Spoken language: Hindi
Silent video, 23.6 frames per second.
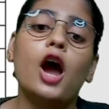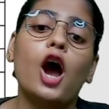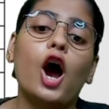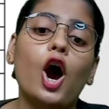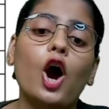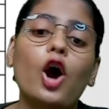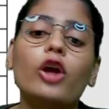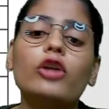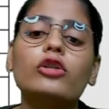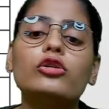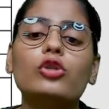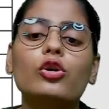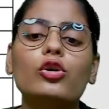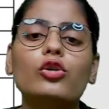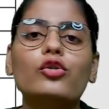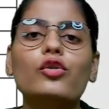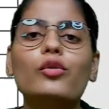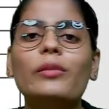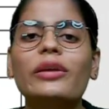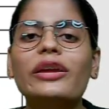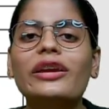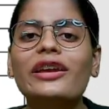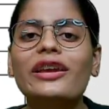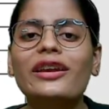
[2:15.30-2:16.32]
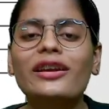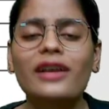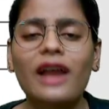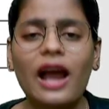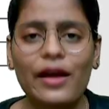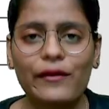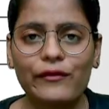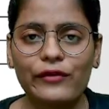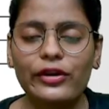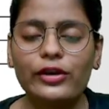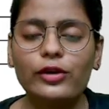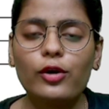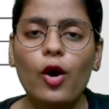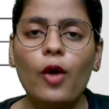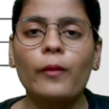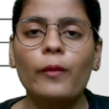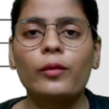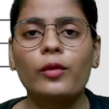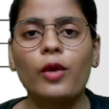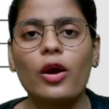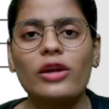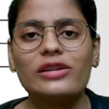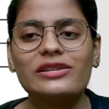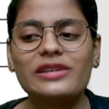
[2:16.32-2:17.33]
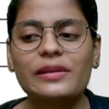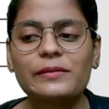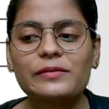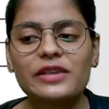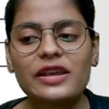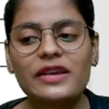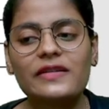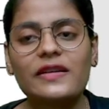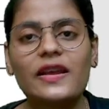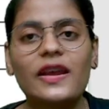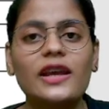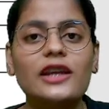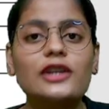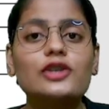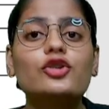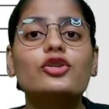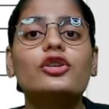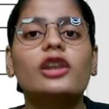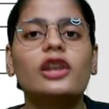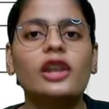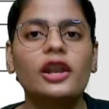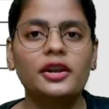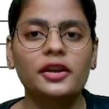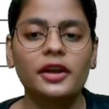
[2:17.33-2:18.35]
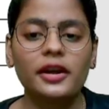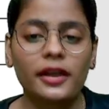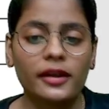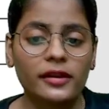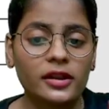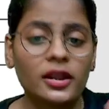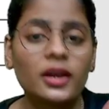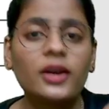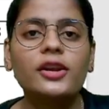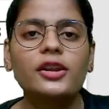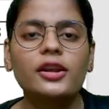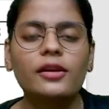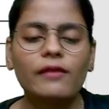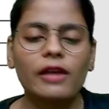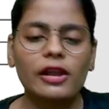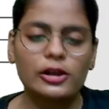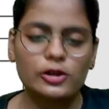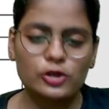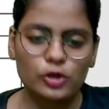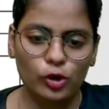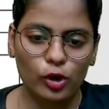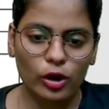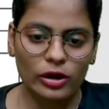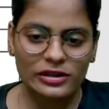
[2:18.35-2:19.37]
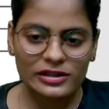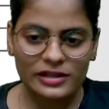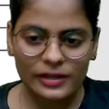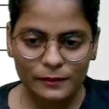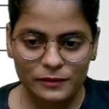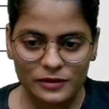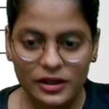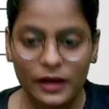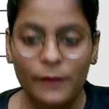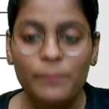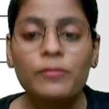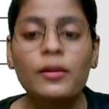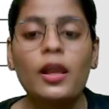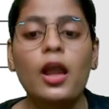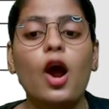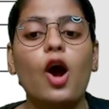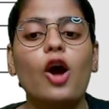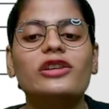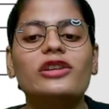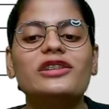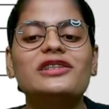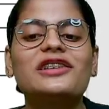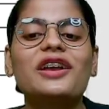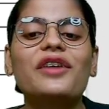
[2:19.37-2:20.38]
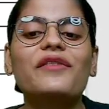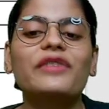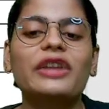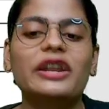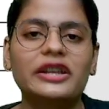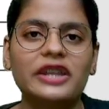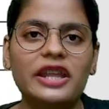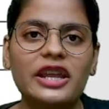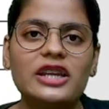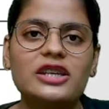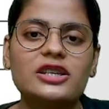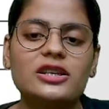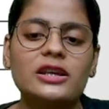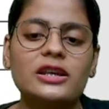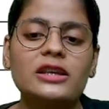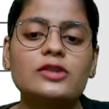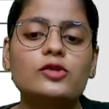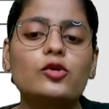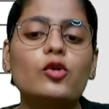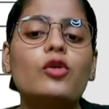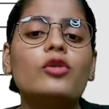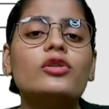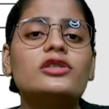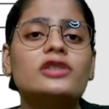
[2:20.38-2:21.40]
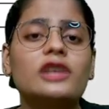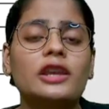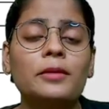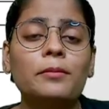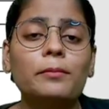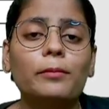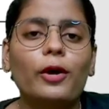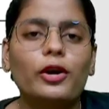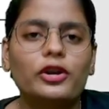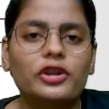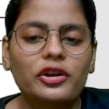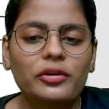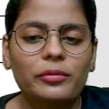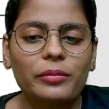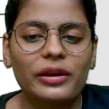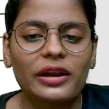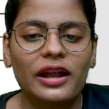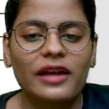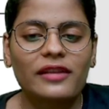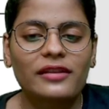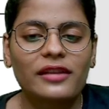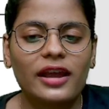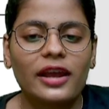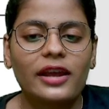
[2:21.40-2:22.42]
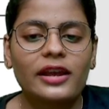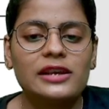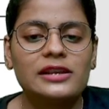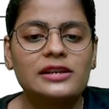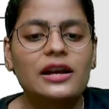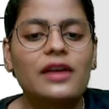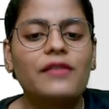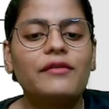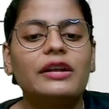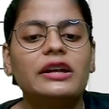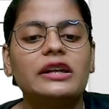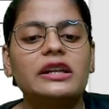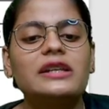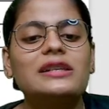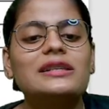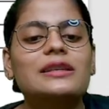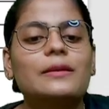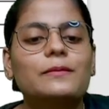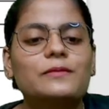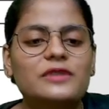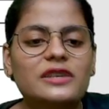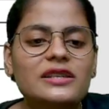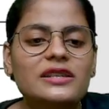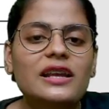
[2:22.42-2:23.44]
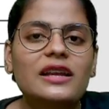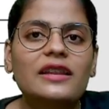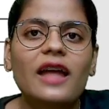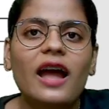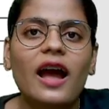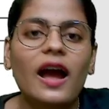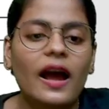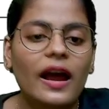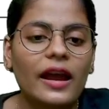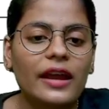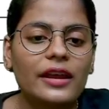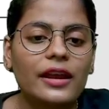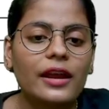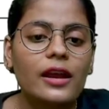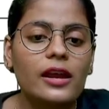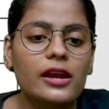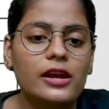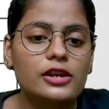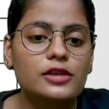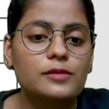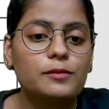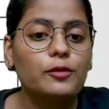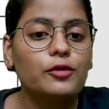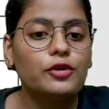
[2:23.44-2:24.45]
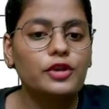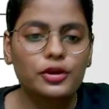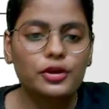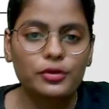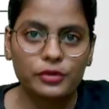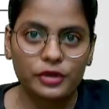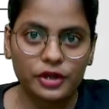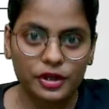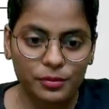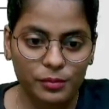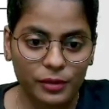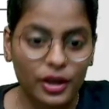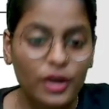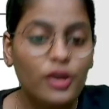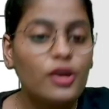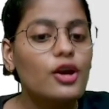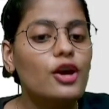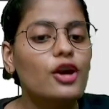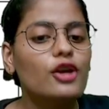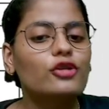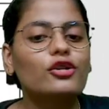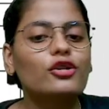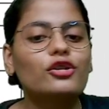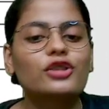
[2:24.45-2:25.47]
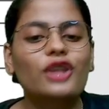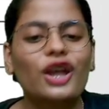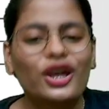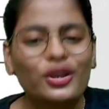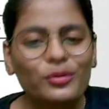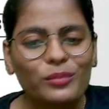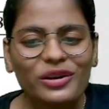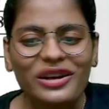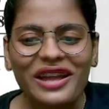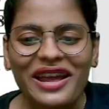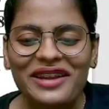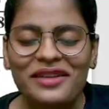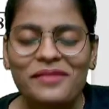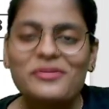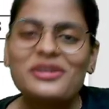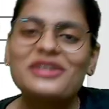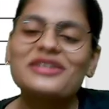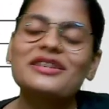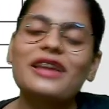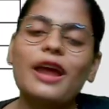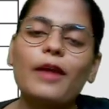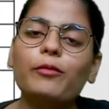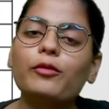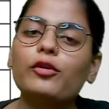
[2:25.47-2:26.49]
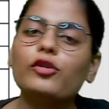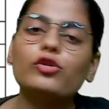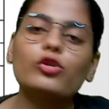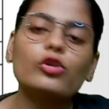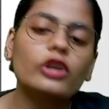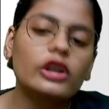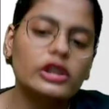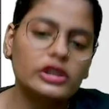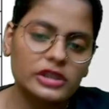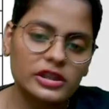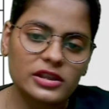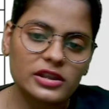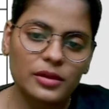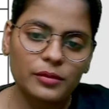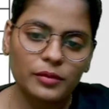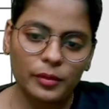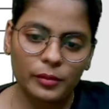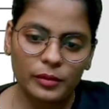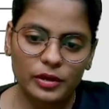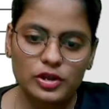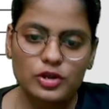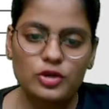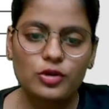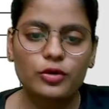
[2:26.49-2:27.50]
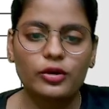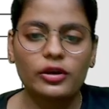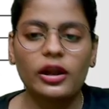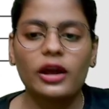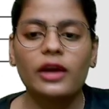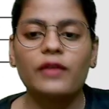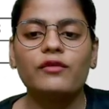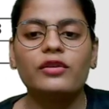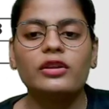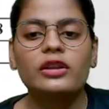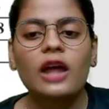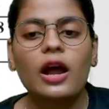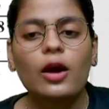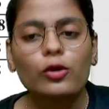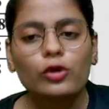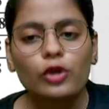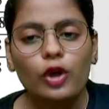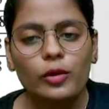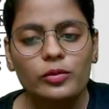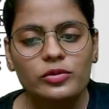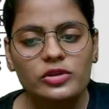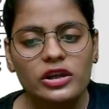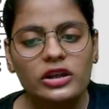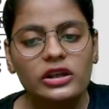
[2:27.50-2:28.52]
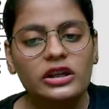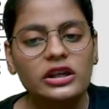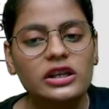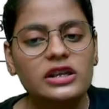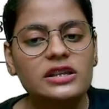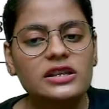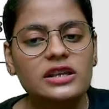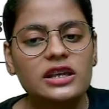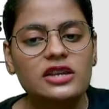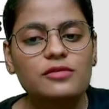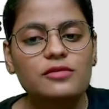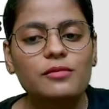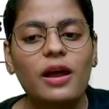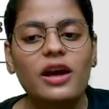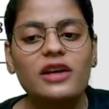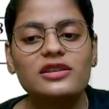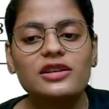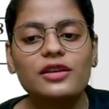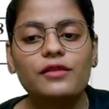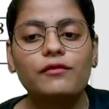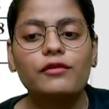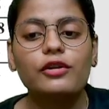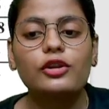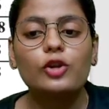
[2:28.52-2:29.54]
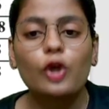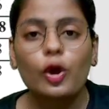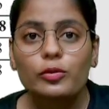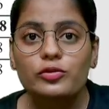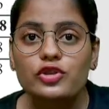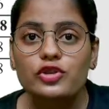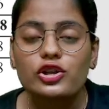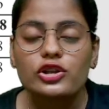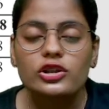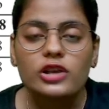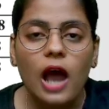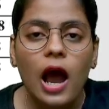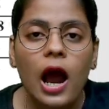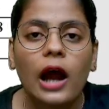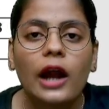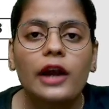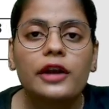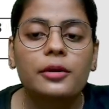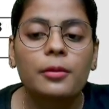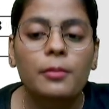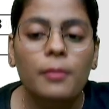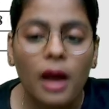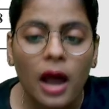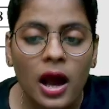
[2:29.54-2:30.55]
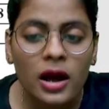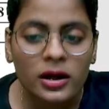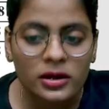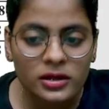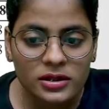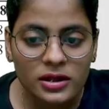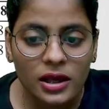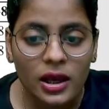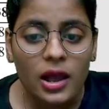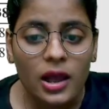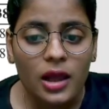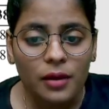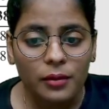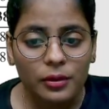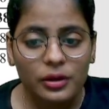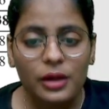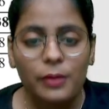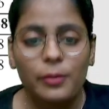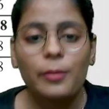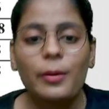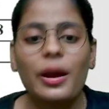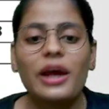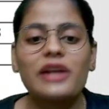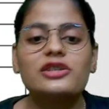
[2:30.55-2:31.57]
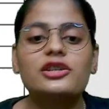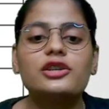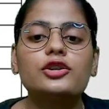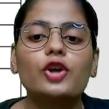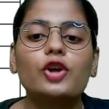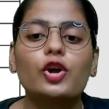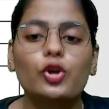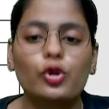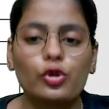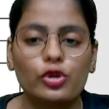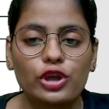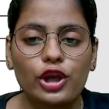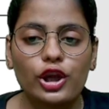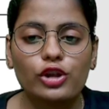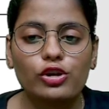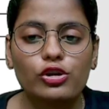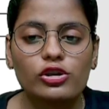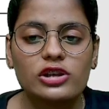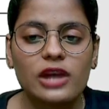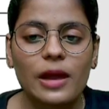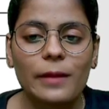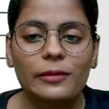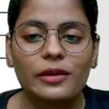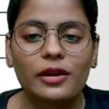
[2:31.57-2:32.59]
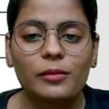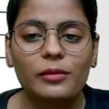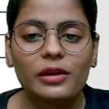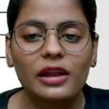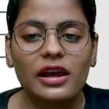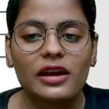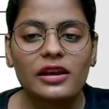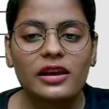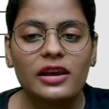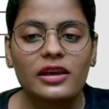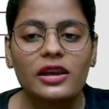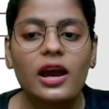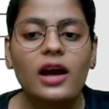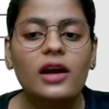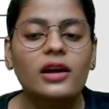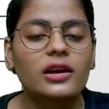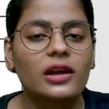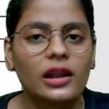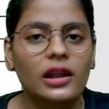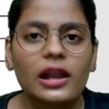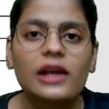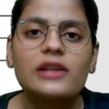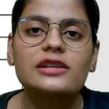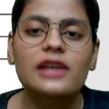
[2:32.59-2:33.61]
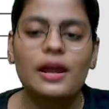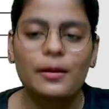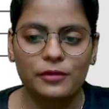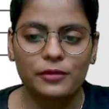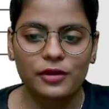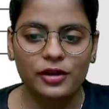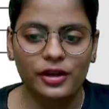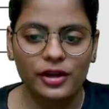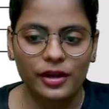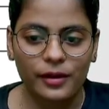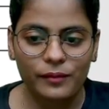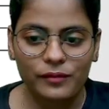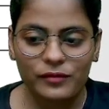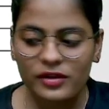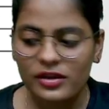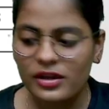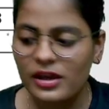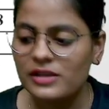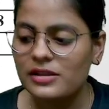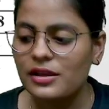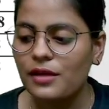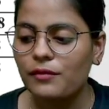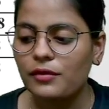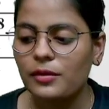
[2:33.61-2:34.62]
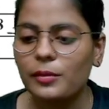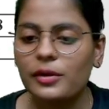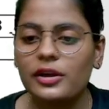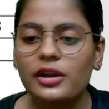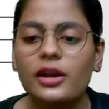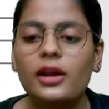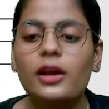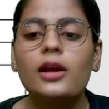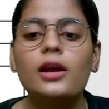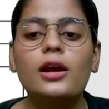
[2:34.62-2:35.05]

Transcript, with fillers: और दोनों में के काफ़ी कॉन्सेप्ट ऐसे हैं जो रिलेटेड है थियोरी वाले जो कॉन्सेप्ट हैं और इसका वेटेज इसको इंपॉर्टेंट बनाता है इसका वेटेज सबसे ज़्यादा हाई है इस पूरी यूनिट में तो थर्मोडाइनमिक्स चैप्टर तो गलती से भी मत छोड़ना विदाउट ऑप्शन इट इज सिक्स मार्क्स एंड विथ ऑप्शन आठ मार्क्स मतलब इमेजिन करो ये दो चैप्टर मिला के ये अकेला चैप्टर है यस एवरीबडी